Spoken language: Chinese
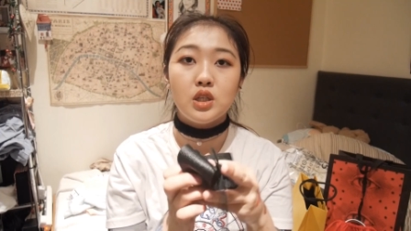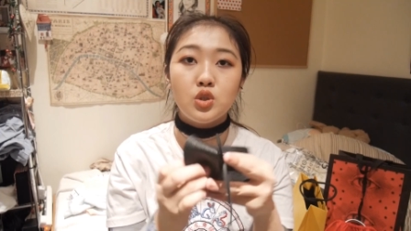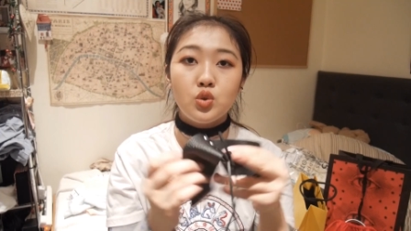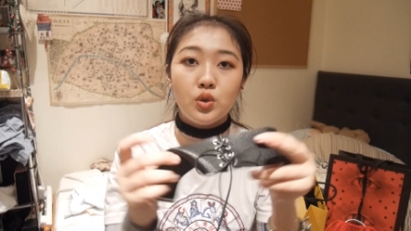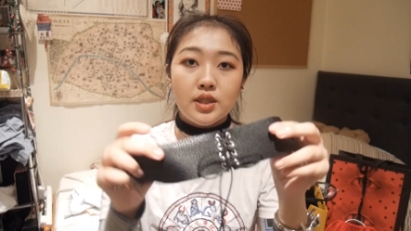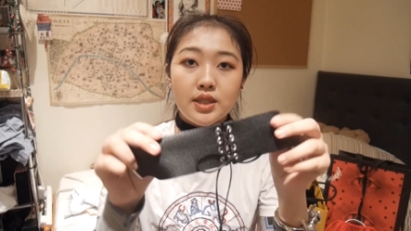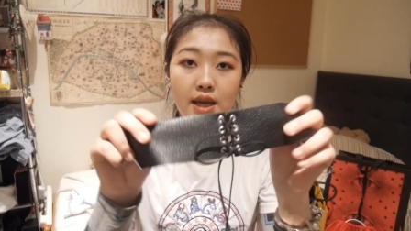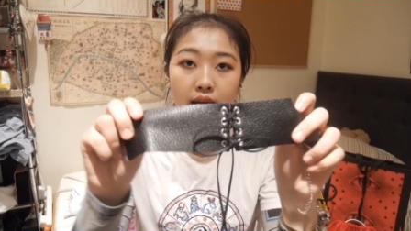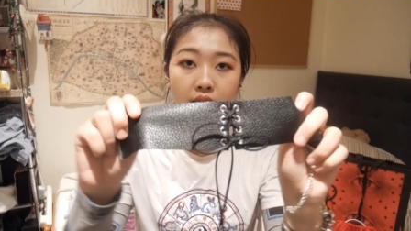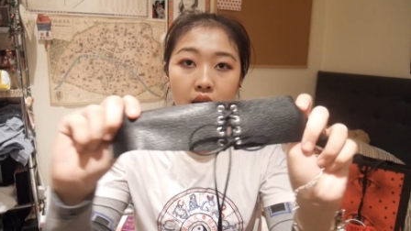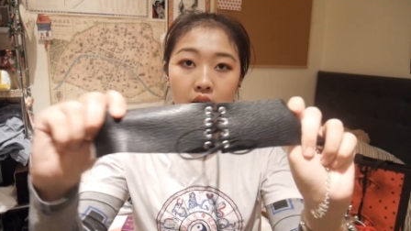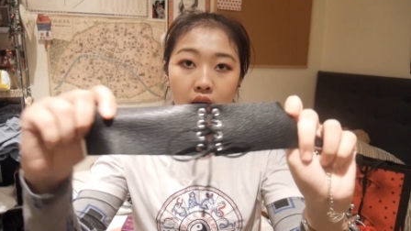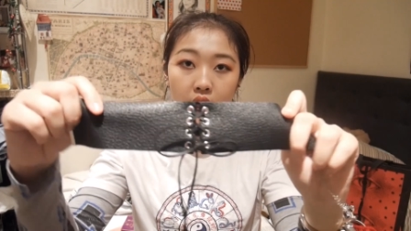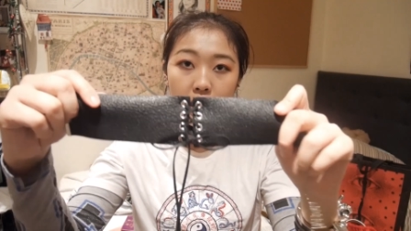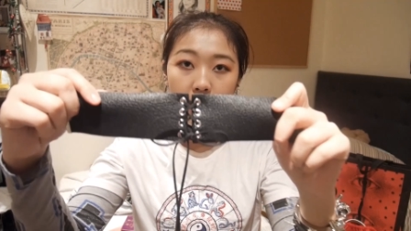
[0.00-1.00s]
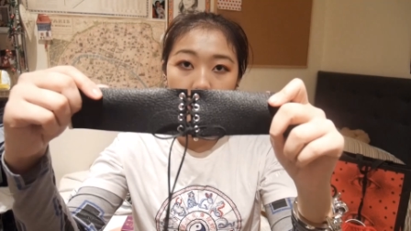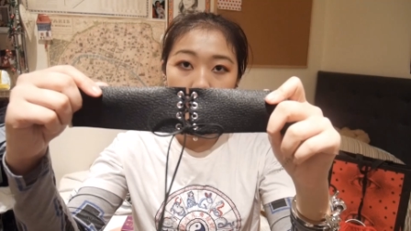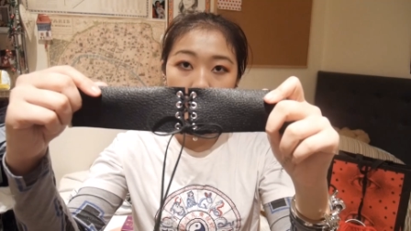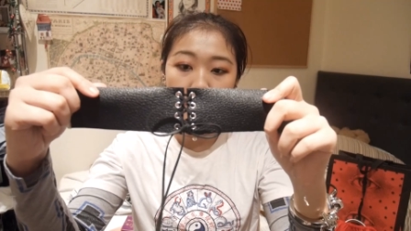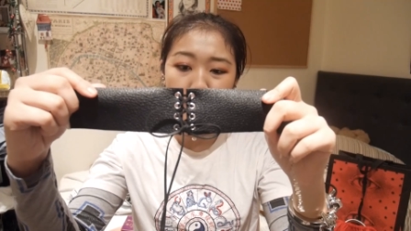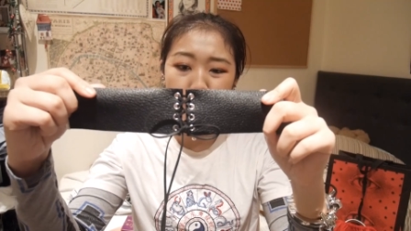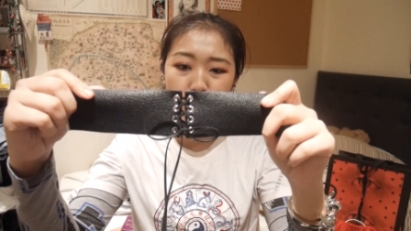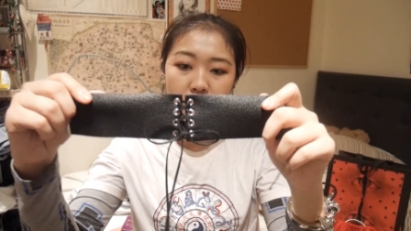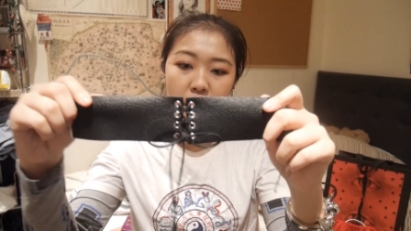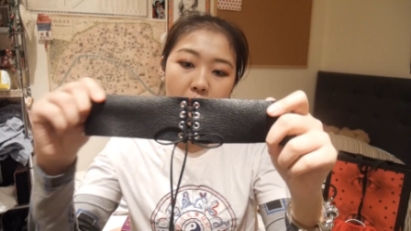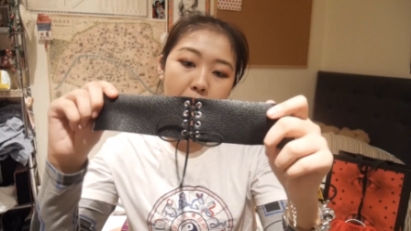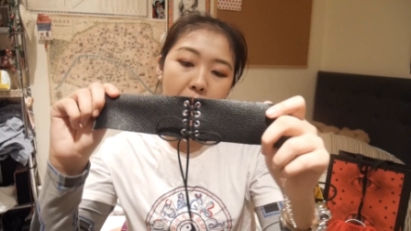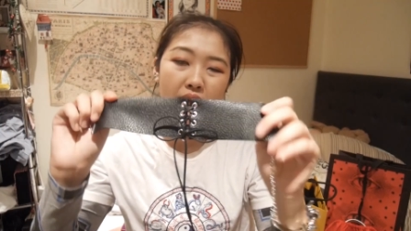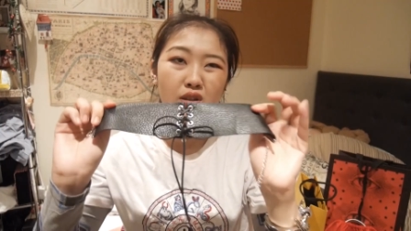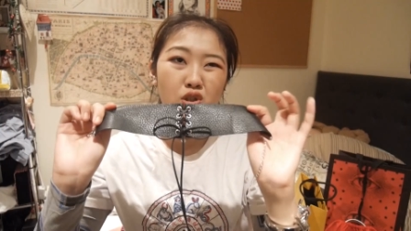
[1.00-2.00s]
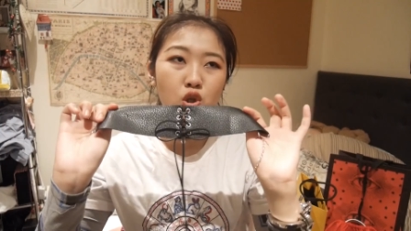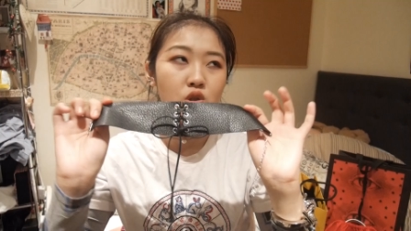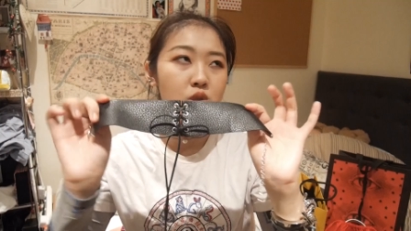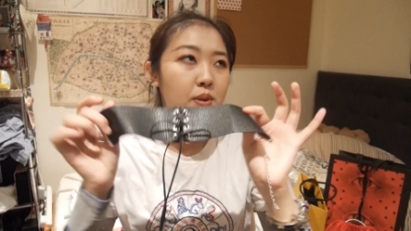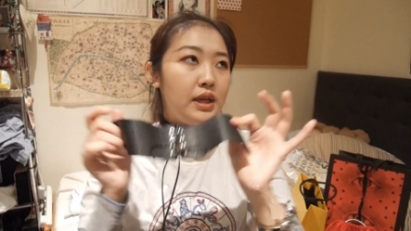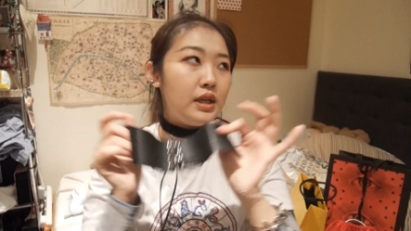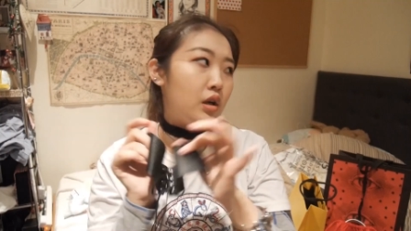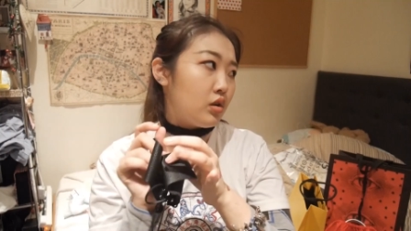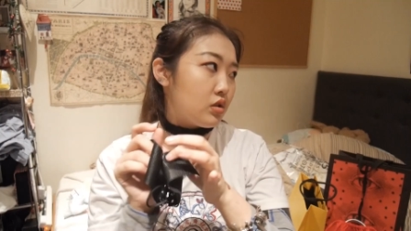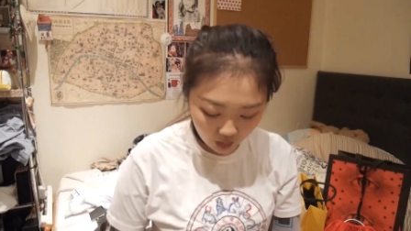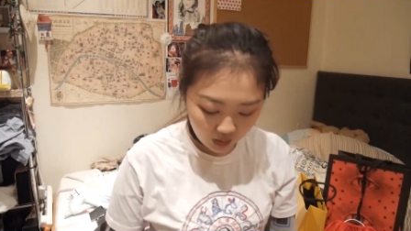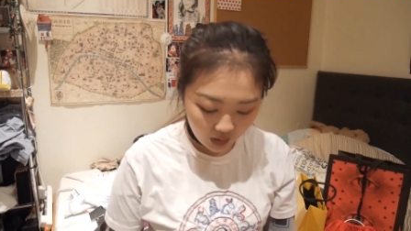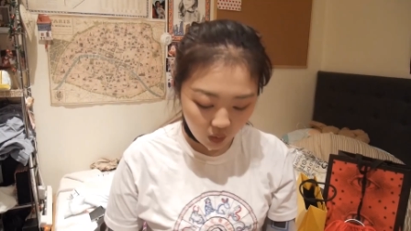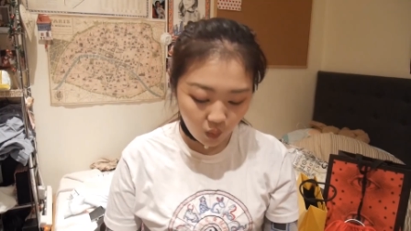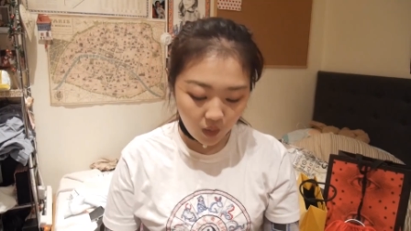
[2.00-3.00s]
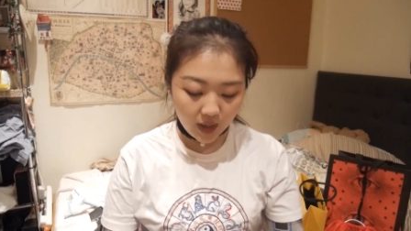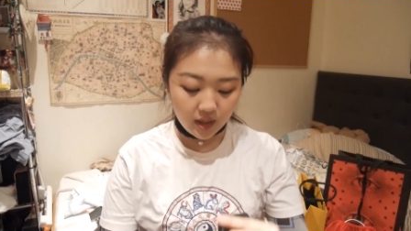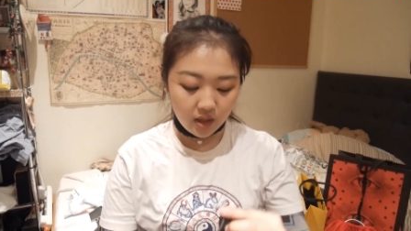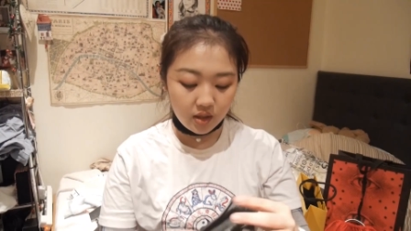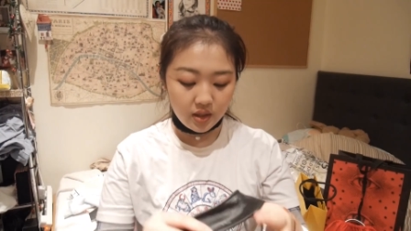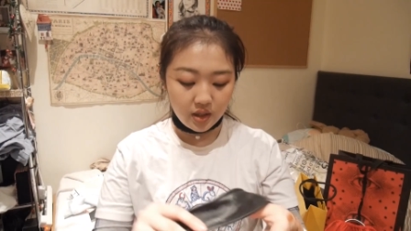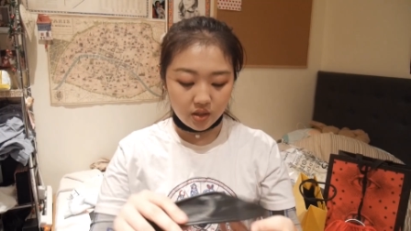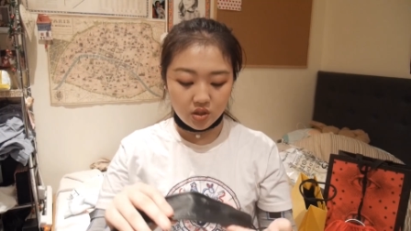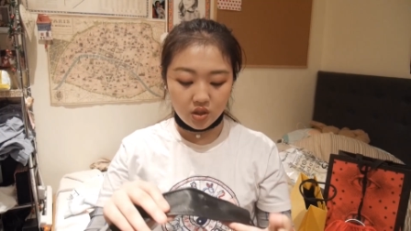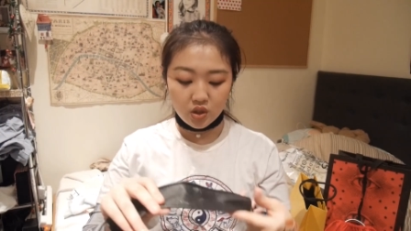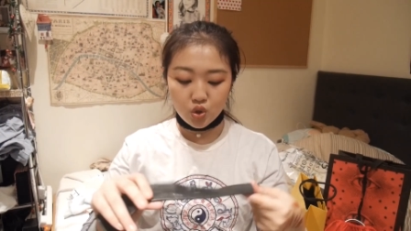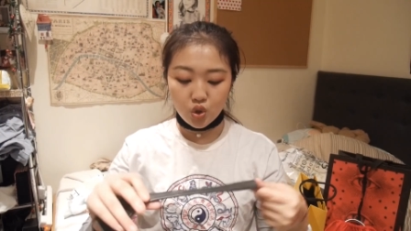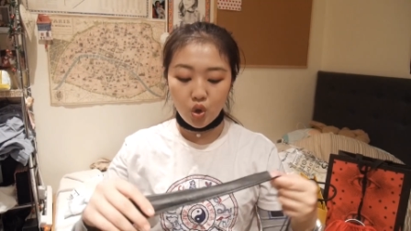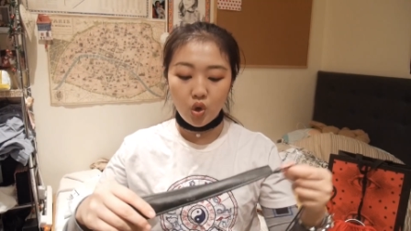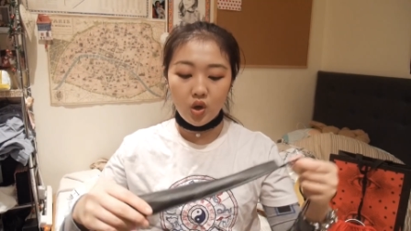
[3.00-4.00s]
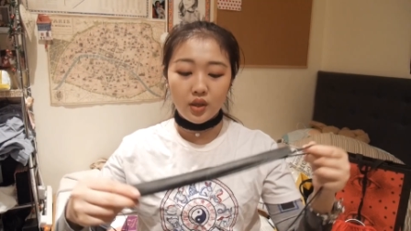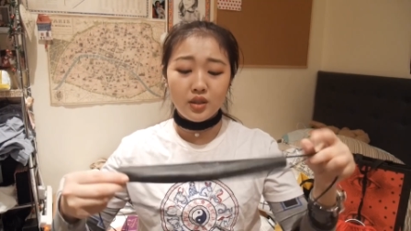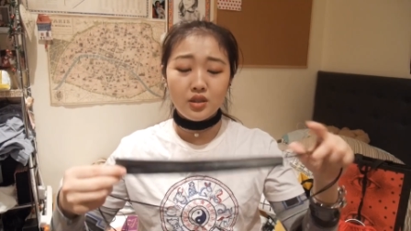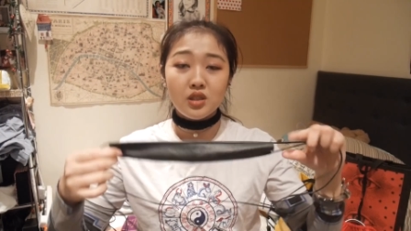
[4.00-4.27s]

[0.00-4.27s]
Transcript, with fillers: 这是我在呃 a s o 上面买的，超级便宜然后另外一个也是个 choker，